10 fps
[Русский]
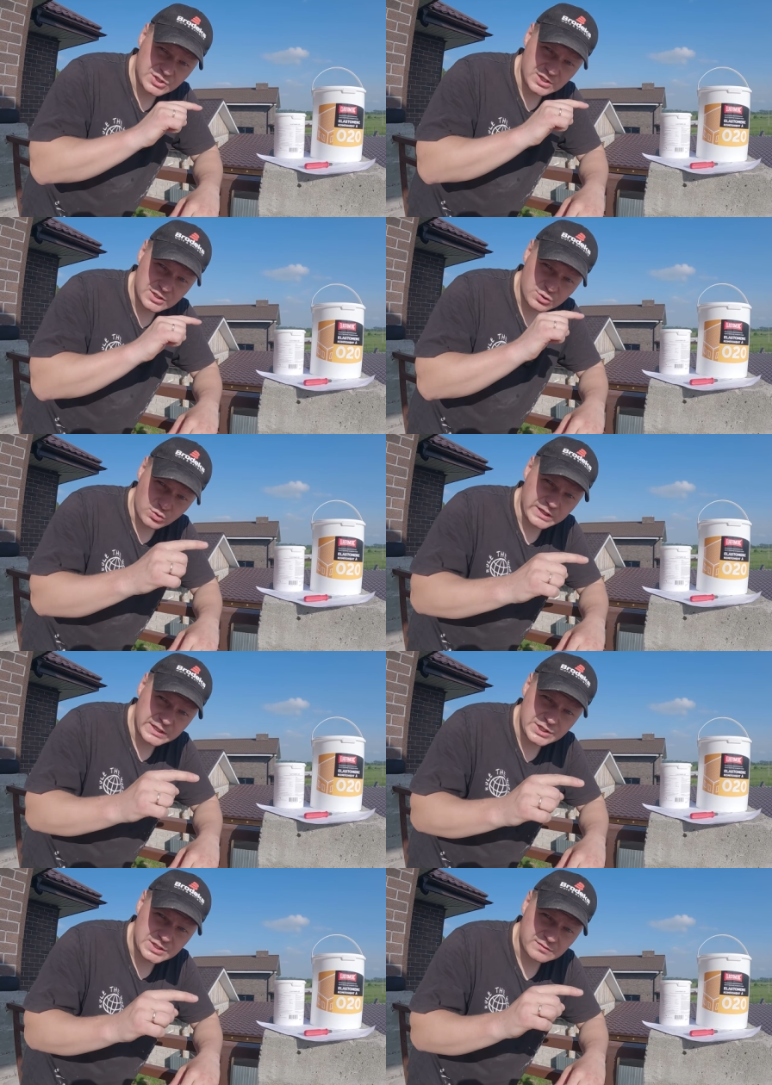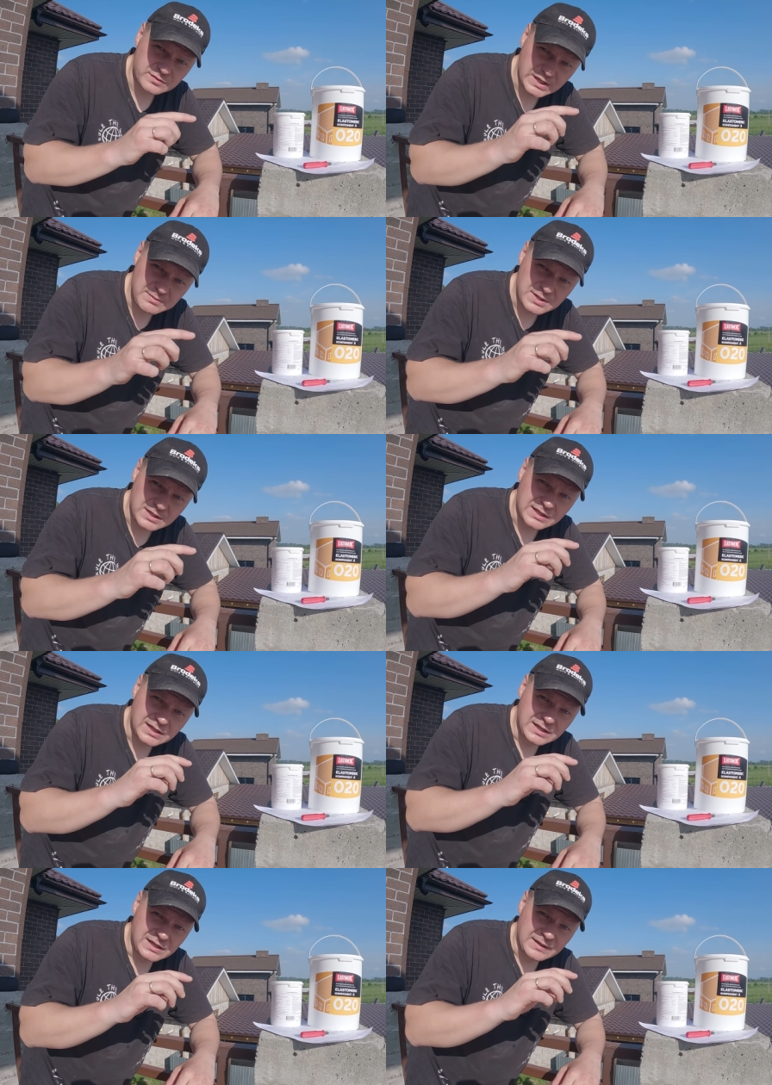через то количество времени
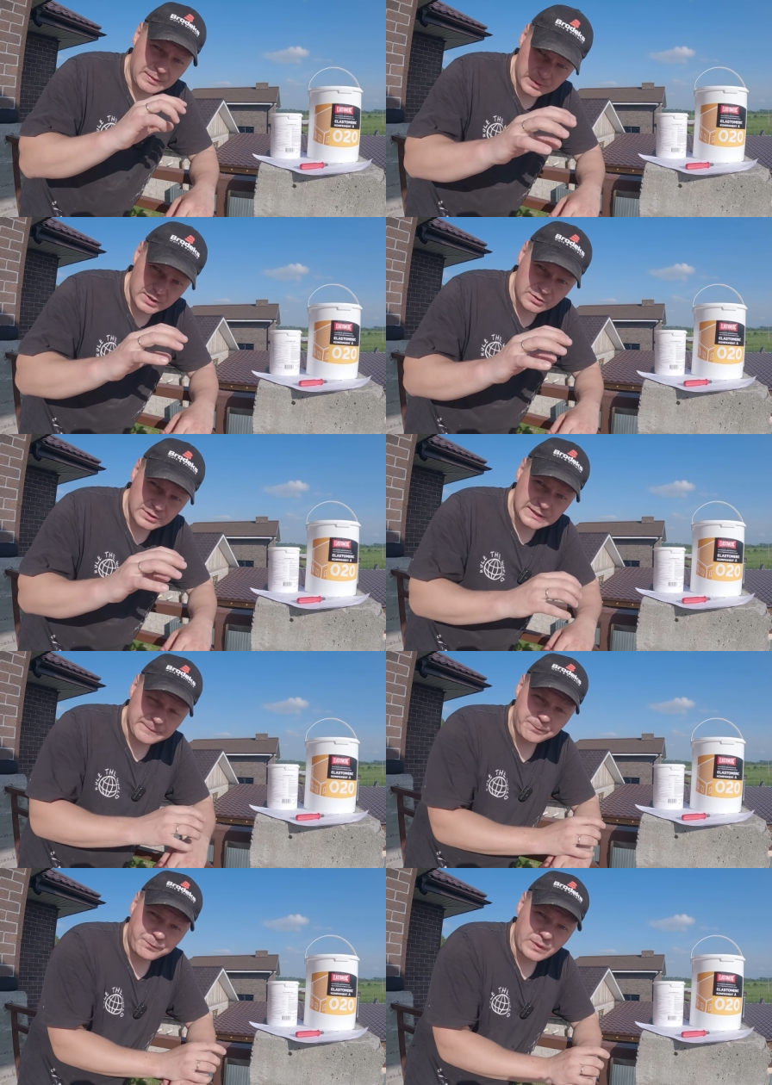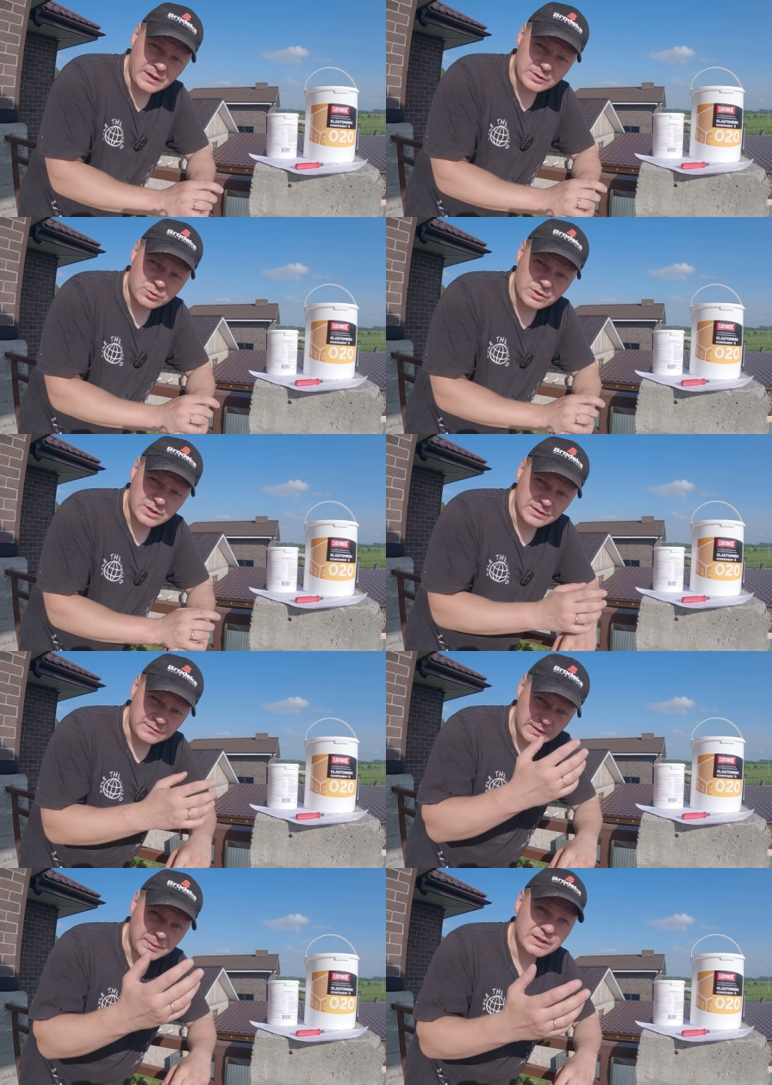определенное – которое
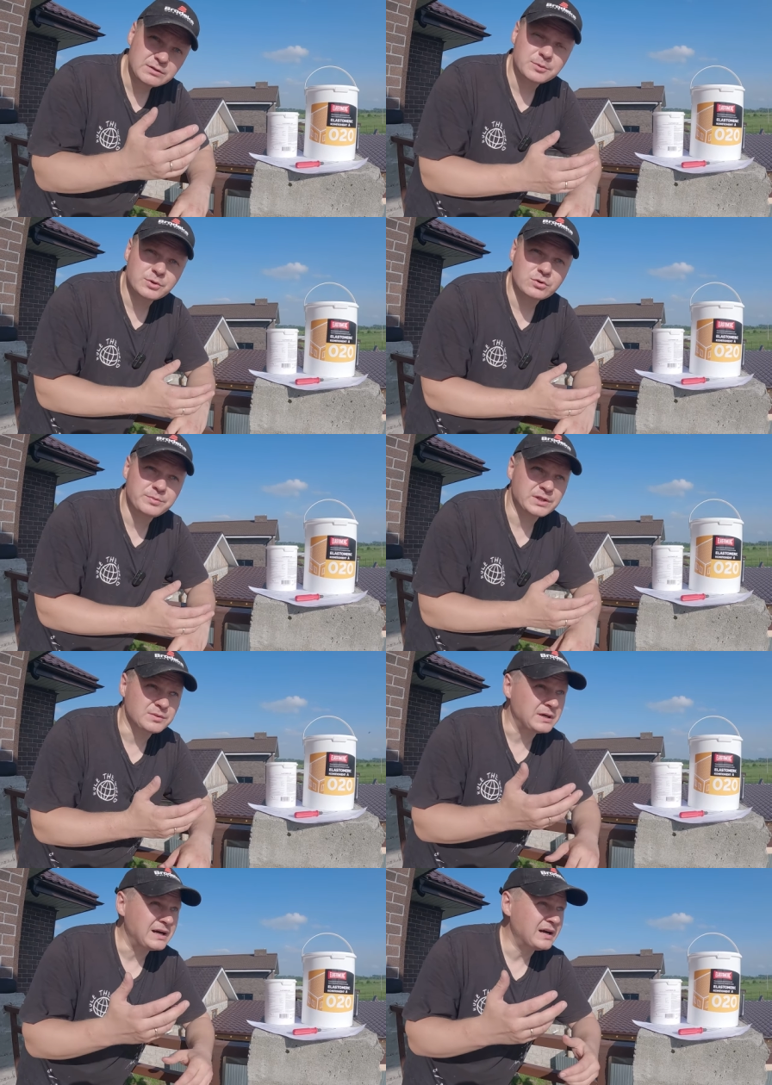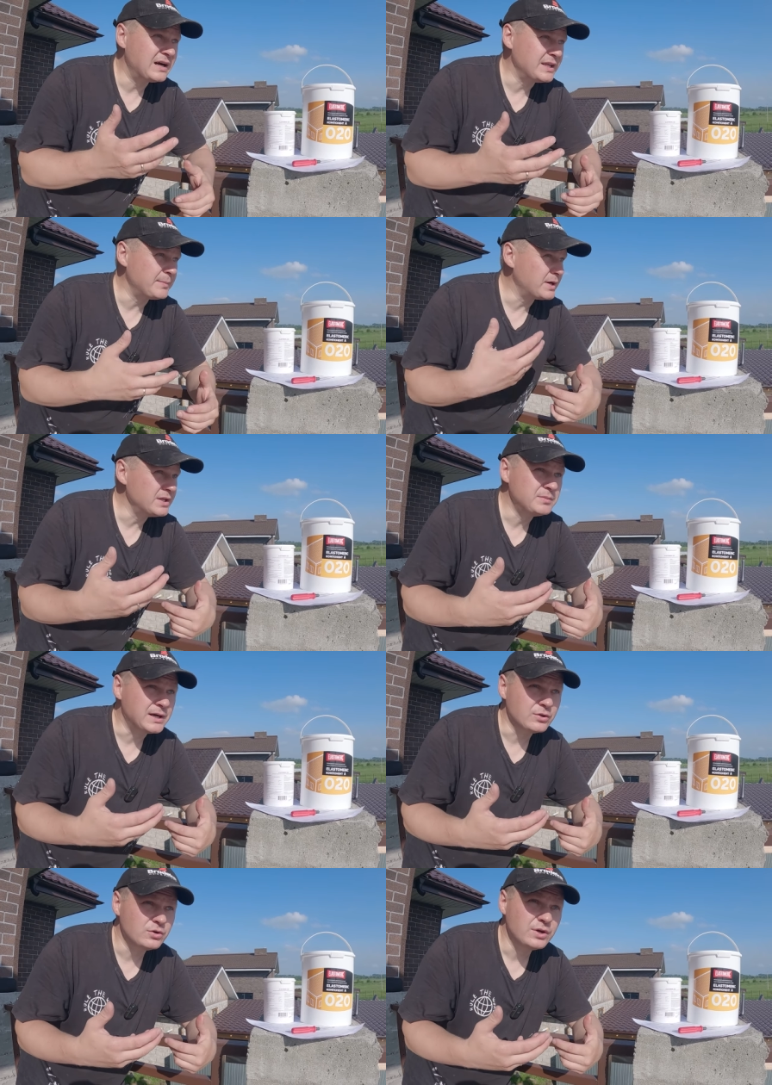необходимо по документам, а
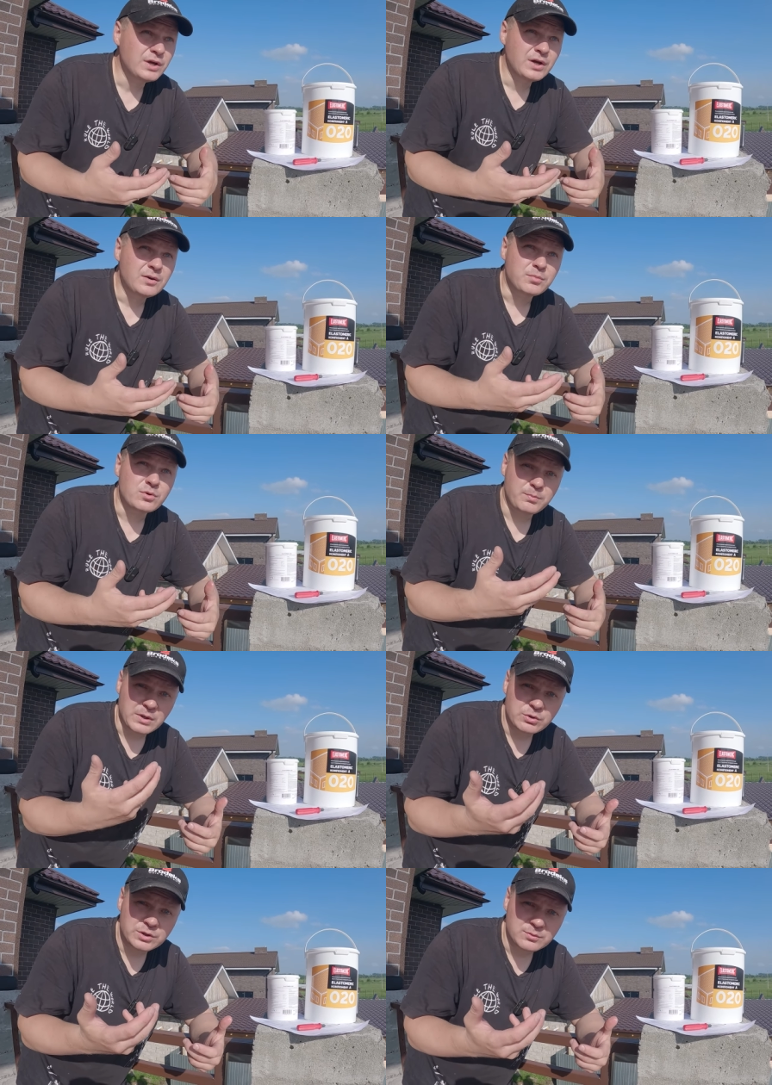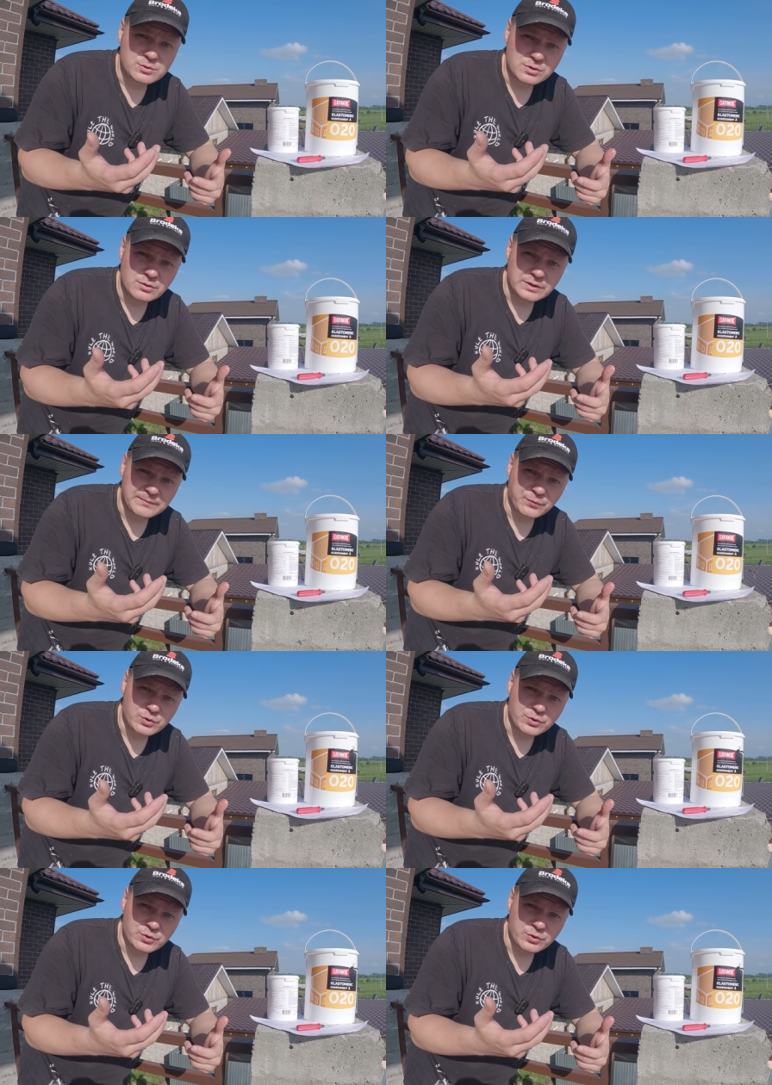необходимо оно по погодным условиям.